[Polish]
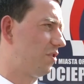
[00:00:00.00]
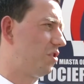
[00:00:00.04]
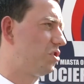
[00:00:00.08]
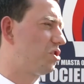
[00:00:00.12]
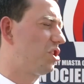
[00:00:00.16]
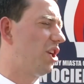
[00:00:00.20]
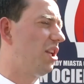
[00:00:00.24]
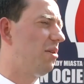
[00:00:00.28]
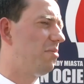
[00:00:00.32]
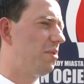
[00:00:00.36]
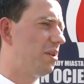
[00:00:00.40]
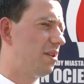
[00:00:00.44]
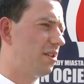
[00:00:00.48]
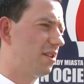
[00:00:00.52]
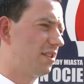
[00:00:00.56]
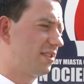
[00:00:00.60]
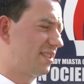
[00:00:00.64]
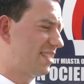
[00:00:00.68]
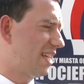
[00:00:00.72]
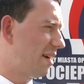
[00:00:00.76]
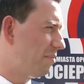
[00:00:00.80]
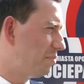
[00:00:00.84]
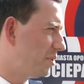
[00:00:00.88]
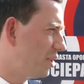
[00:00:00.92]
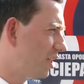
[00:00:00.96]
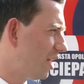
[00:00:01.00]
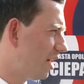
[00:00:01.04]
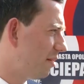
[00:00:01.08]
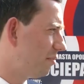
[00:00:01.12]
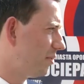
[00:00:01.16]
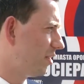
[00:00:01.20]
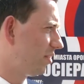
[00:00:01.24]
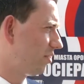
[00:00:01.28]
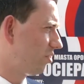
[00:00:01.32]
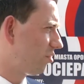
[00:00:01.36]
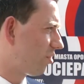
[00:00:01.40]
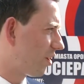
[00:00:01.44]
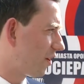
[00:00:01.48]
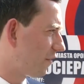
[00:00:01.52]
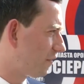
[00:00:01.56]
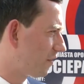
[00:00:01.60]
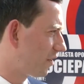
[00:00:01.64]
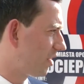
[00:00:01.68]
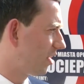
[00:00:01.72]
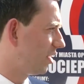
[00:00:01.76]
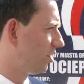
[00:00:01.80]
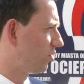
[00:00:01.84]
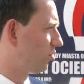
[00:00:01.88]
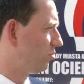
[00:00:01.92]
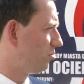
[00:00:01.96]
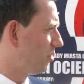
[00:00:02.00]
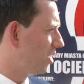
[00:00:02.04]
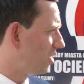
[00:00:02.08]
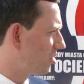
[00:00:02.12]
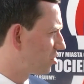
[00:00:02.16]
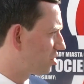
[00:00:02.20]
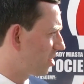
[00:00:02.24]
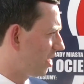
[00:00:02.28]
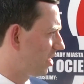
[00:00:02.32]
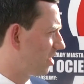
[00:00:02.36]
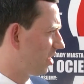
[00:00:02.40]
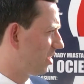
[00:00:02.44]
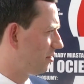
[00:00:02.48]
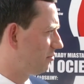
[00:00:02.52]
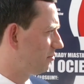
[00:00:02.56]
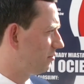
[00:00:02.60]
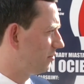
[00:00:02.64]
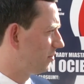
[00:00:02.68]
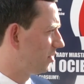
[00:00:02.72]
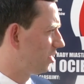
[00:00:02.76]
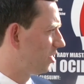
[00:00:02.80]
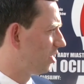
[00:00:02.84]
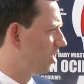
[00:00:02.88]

Jeżeli my zabijemy to referendum milczeniem,